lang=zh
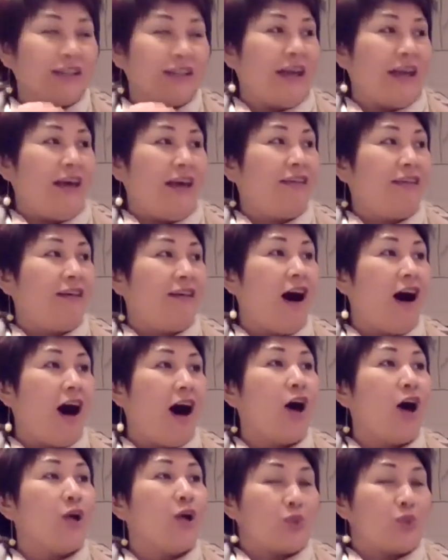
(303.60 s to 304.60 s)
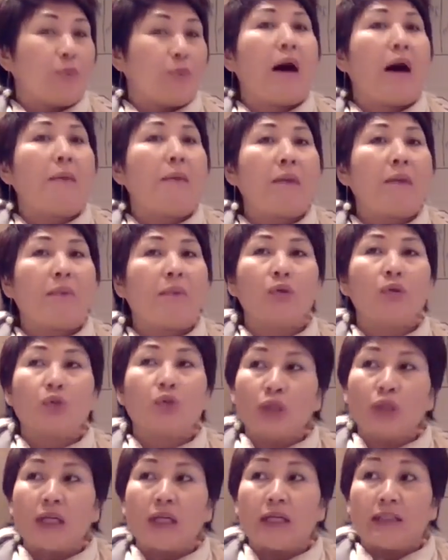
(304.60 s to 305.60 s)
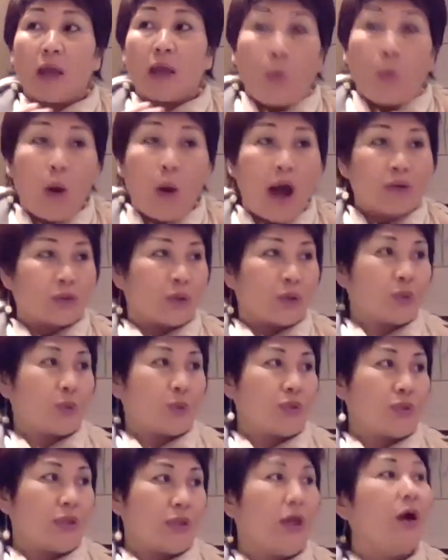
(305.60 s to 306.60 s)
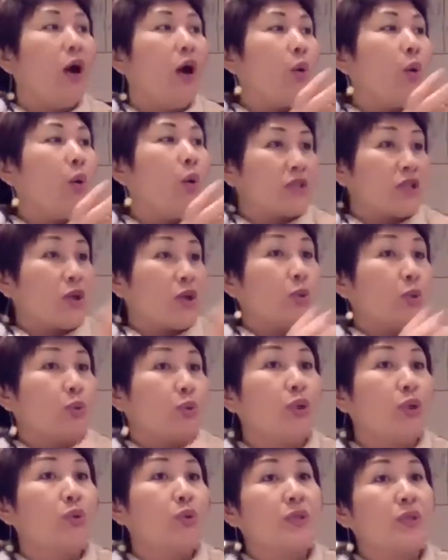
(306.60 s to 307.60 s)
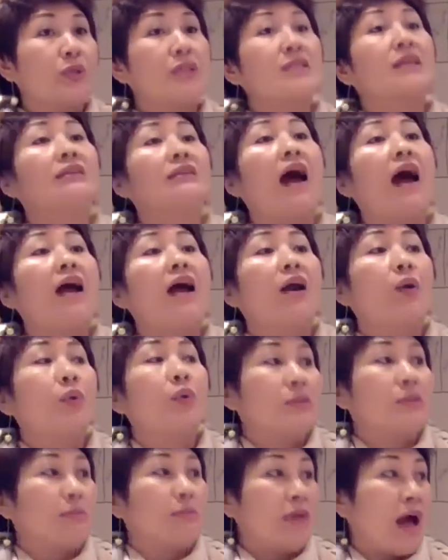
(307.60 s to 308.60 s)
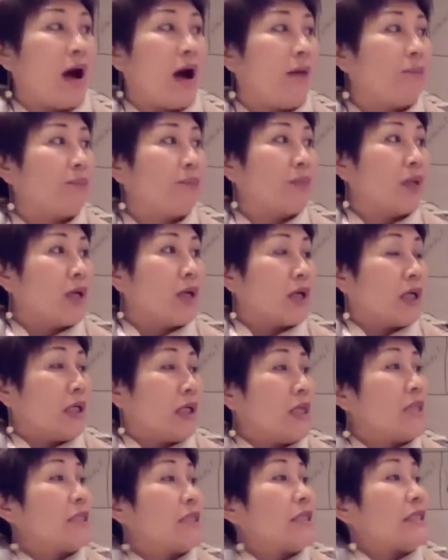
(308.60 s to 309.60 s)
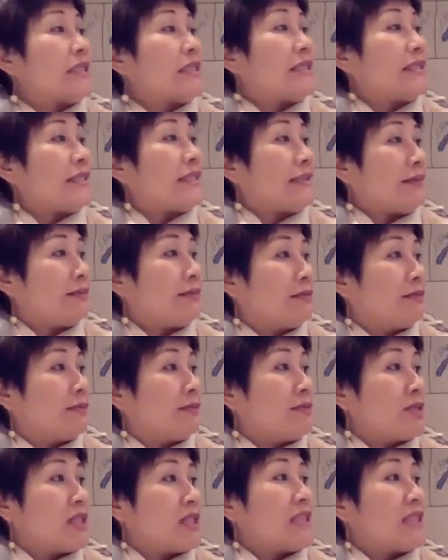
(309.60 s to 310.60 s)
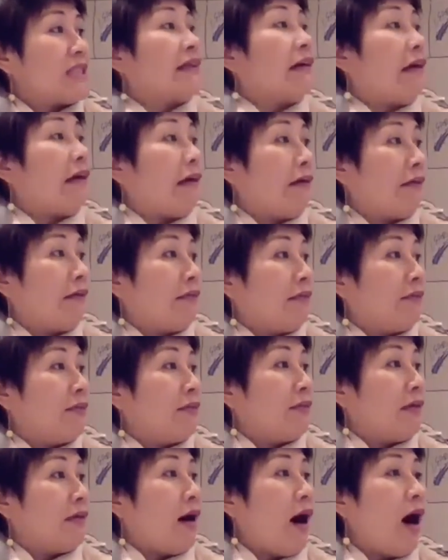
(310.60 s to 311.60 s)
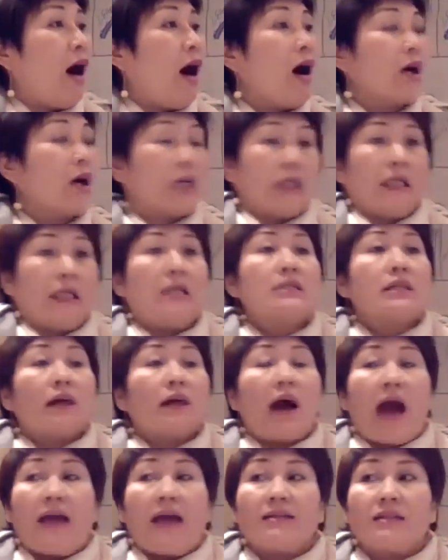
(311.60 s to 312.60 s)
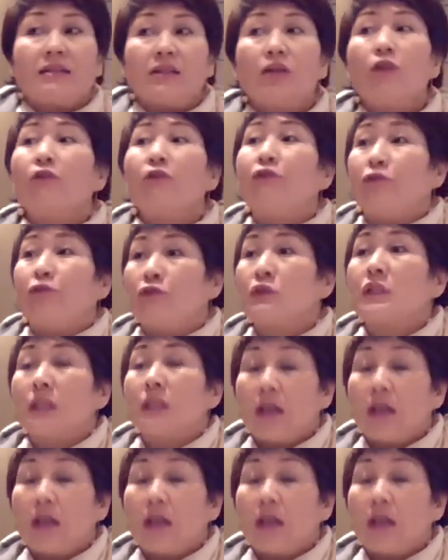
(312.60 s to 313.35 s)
点，哈，准妈妈们吃了一点化学的东西或者有毒的东西，这个胎儿会怎么样？可能是畸形、畸形儿，哈，可能这个孩子服